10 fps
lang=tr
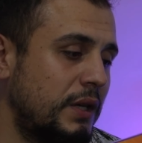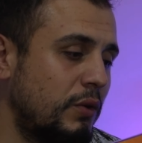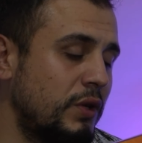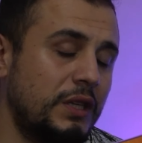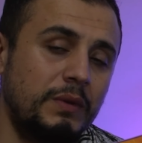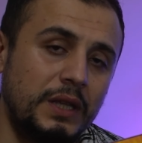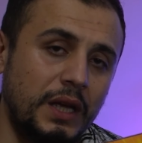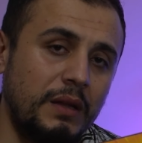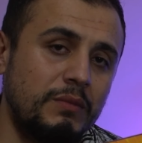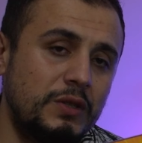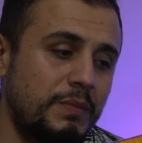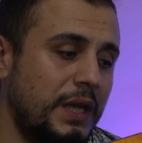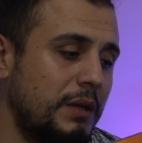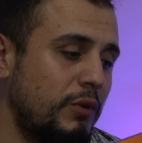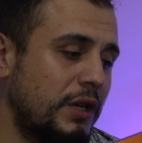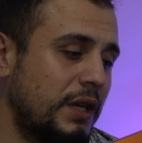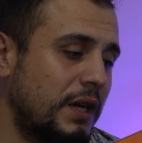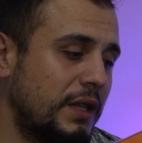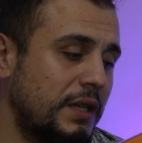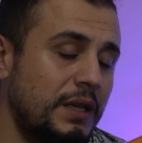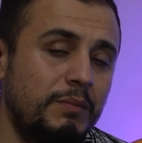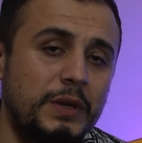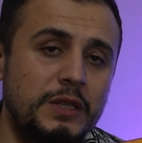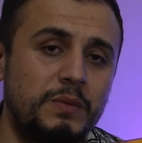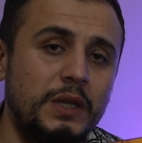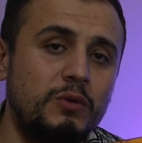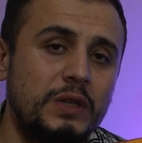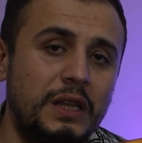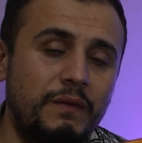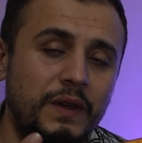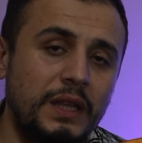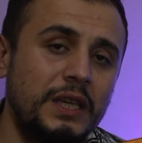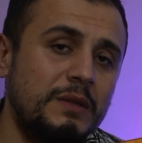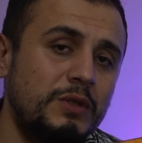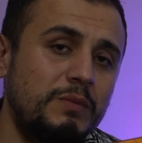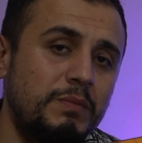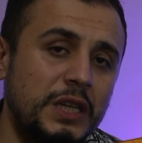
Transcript: E, 12 bin liraya almış. Ben de bu ekran kartını 5750 fiyat yazmış.